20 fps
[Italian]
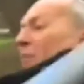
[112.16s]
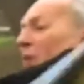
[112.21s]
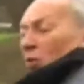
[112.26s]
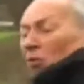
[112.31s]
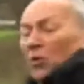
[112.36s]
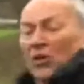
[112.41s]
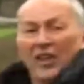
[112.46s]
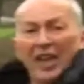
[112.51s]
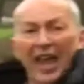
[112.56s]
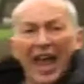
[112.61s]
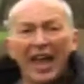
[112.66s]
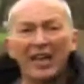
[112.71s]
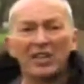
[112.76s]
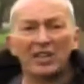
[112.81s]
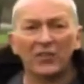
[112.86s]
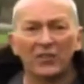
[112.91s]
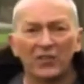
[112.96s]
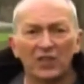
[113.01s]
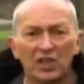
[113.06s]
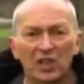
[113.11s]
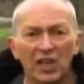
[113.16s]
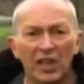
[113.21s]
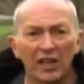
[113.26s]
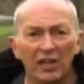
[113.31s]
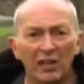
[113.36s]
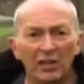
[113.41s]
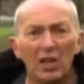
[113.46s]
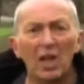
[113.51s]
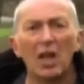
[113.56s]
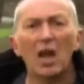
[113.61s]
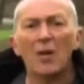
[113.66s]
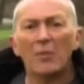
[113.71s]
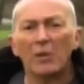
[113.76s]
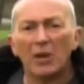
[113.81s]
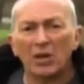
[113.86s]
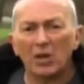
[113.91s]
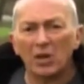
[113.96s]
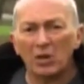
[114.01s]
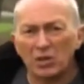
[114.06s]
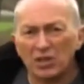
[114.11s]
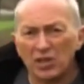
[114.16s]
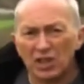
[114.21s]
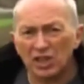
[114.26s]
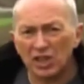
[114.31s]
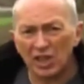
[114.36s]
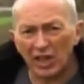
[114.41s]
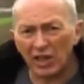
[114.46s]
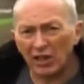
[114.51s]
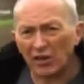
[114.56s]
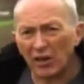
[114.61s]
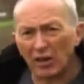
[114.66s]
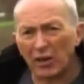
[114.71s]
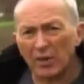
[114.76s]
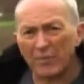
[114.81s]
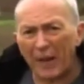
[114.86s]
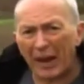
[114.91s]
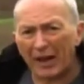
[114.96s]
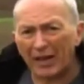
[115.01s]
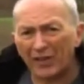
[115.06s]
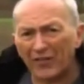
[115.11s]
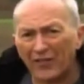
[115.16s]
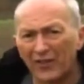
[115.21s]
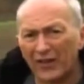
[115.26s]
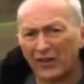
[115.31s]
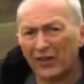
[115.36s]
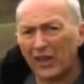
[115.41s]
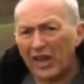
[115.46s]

o di taglio per colpire l'avversario. Sul campo di